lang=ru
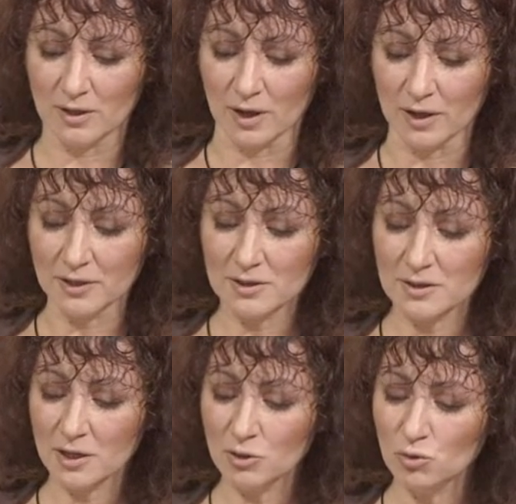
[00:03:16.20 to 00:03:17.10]
на эту
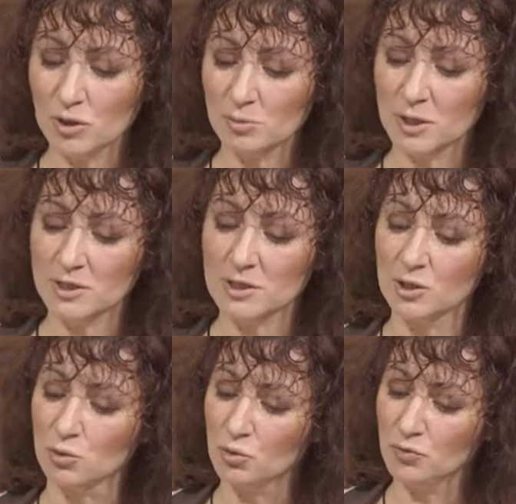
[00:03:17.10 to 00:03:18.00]
статую не обратили
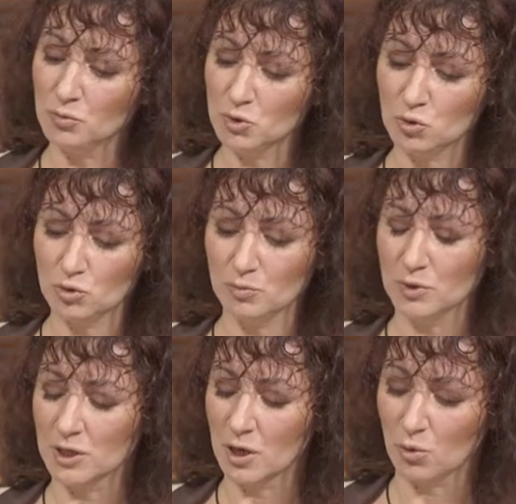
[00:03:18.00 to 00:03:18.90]
ровным счетом
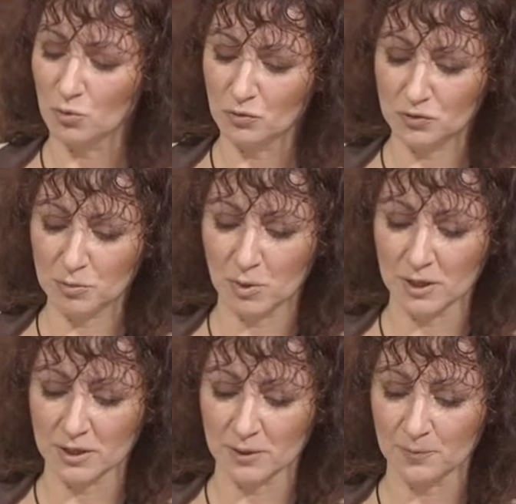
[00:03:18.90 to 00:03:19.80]
никакого
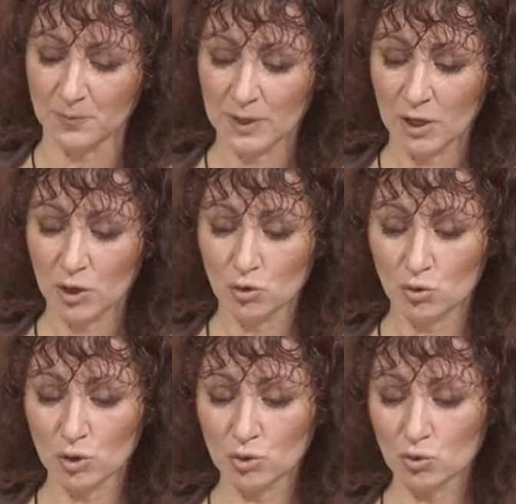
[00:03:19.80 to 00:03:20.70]
внимания.
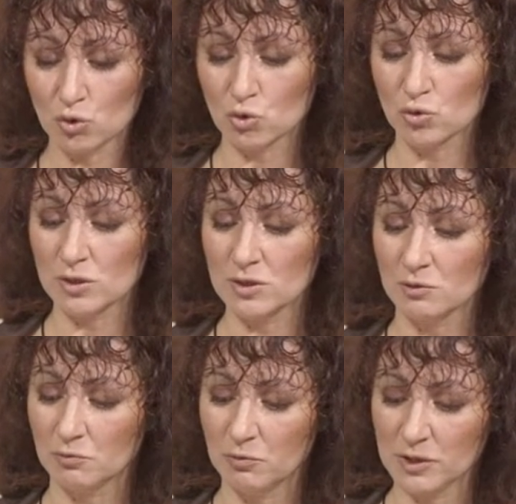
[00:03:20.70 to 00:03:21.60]
Только тот, что
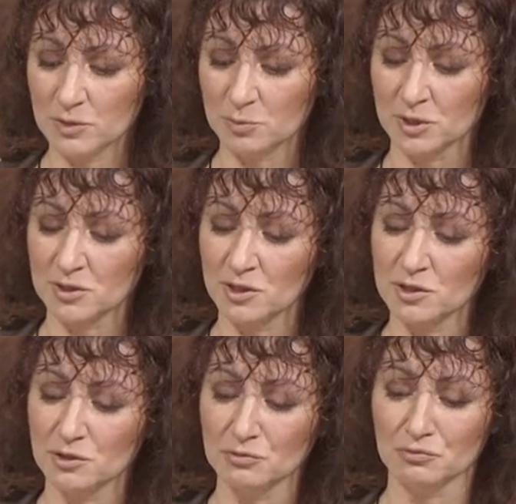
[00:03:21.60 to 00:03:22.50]
сидел в вазе,
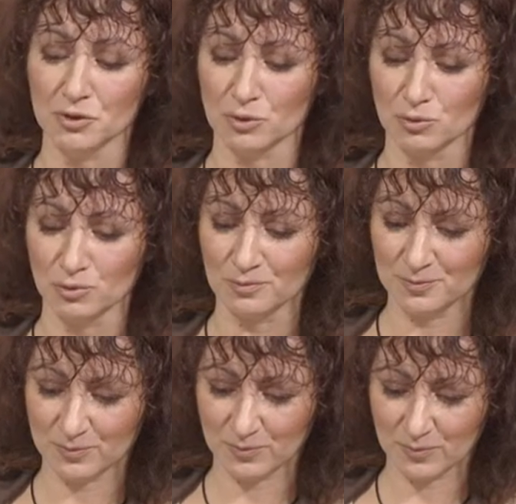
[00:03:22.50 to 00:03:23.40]
презрительно фыркнул.
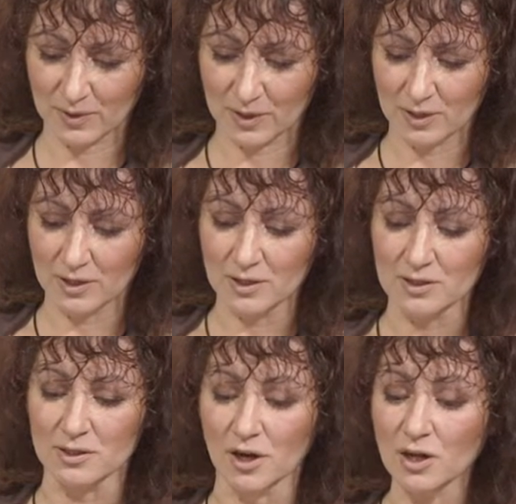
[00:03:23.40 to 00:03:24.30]

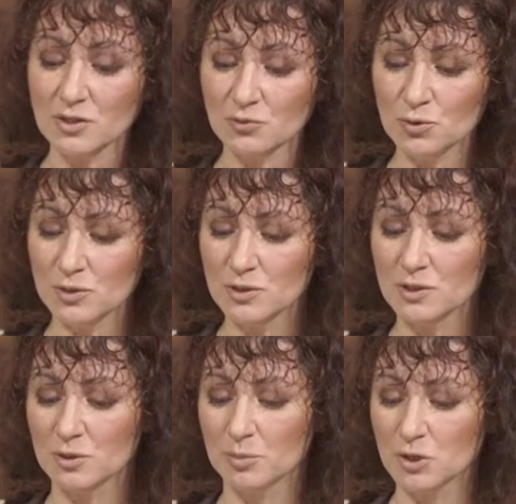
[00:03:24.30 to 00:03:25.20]
«Здравствуйте,
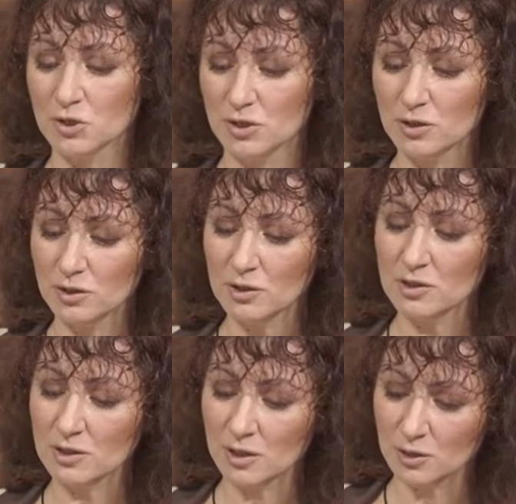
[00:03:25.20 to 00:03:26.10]
достопочтенные
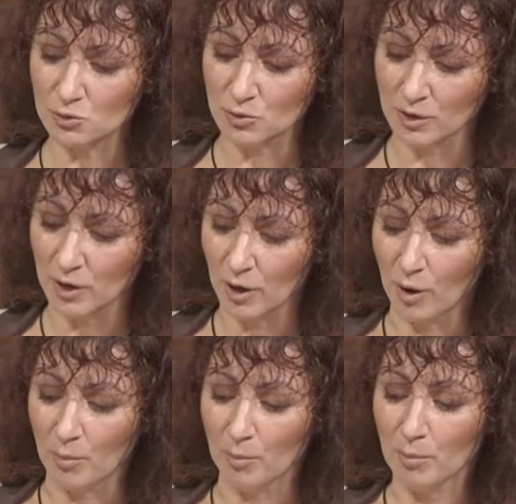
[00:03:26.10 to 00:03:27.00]
статуи!
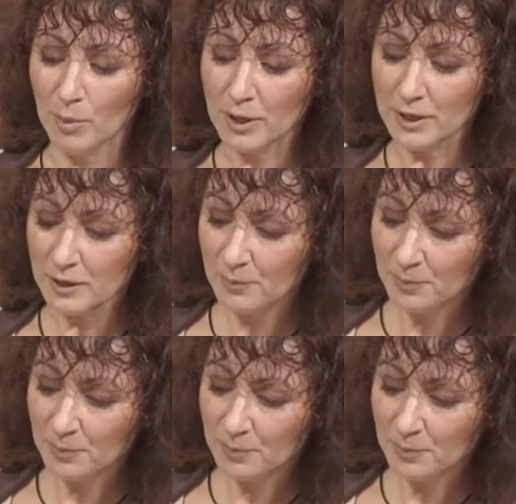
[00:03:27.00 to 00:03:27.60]
Мы...»